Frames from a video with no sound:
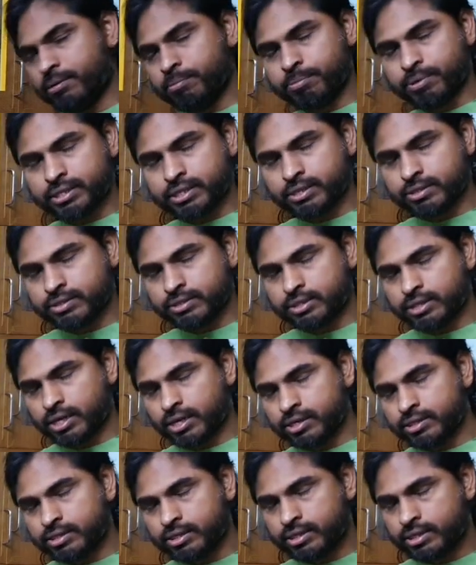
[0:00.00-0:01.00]
பெண் பற்ற
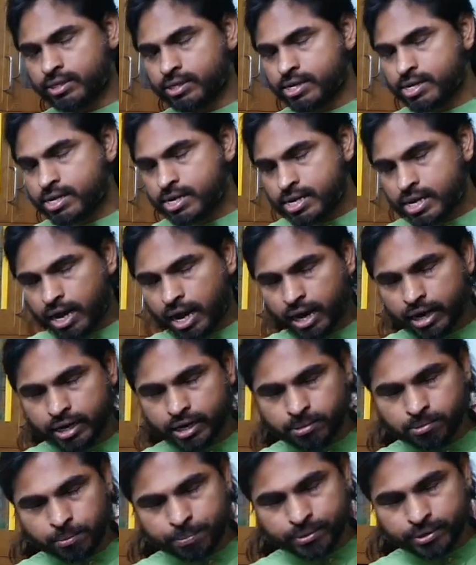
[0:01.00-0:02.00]
வச்சாலும் சரி
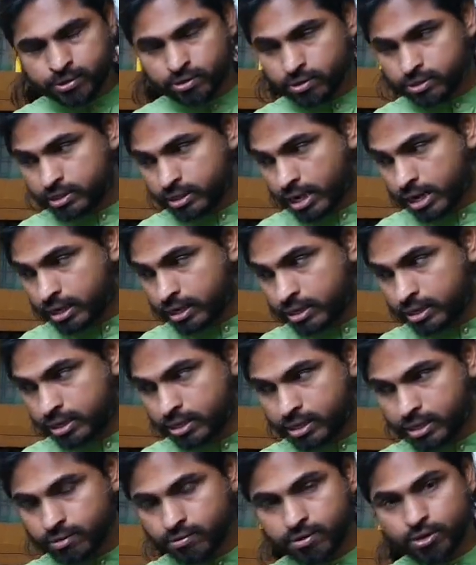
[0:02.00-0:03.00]
அடுப்பு பற்ற வச்சா
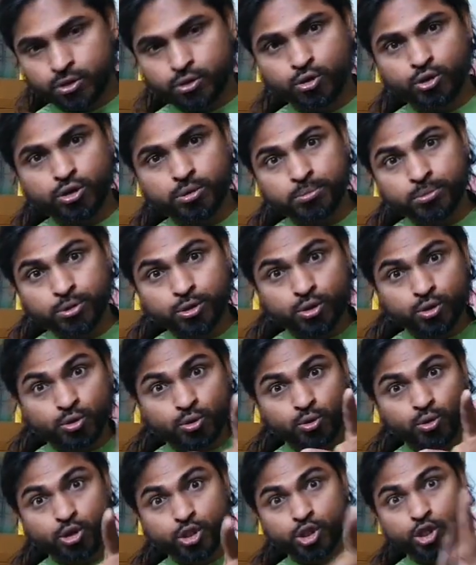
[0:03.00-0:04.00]
அக்னி தேவனை தொடும்போது
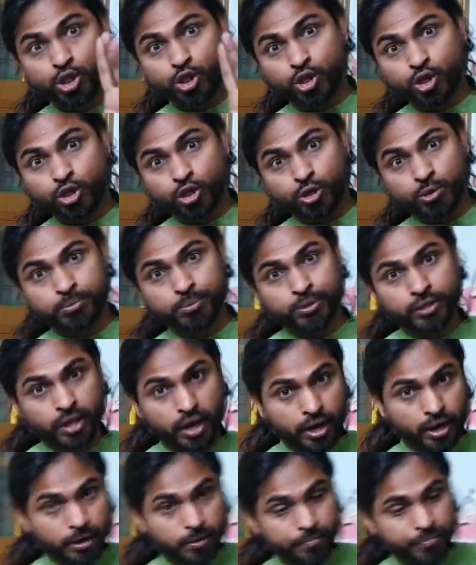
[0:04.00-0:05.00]
குளிச்சிருக்கணும்
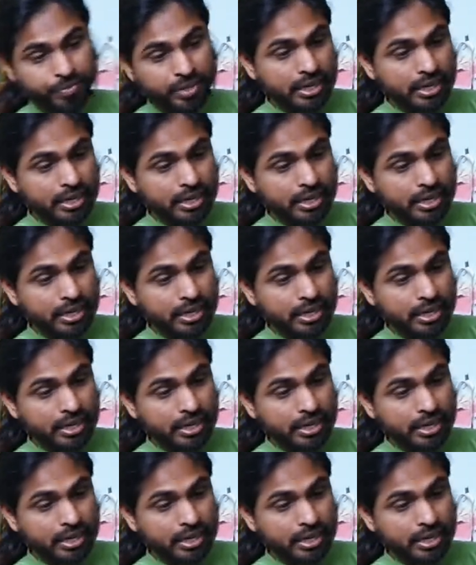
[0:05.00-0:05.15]
முதல்ல